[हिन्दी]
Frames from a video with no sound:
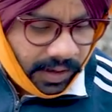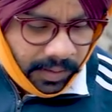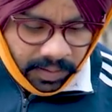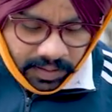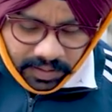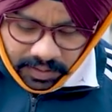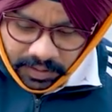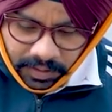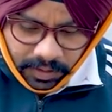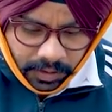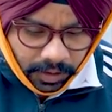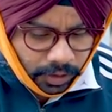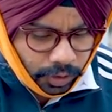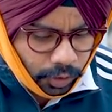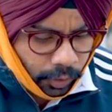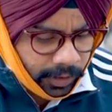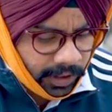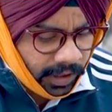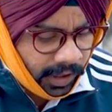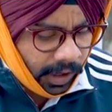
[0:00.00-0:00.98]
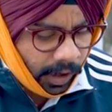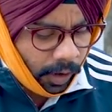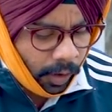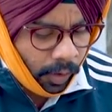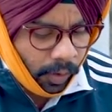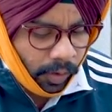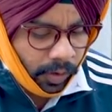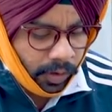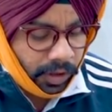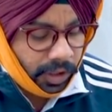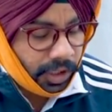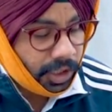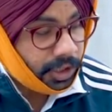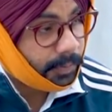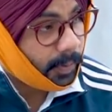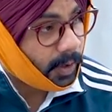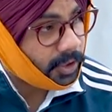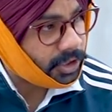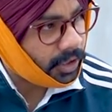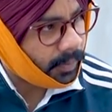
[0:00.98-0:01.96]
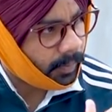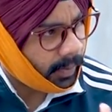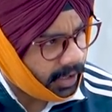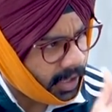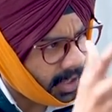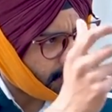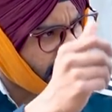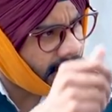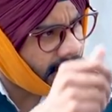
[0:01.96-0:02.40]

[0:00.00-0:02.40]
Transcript: साहब कचौड़ियाँ खाओ स्पेशल बर्थडे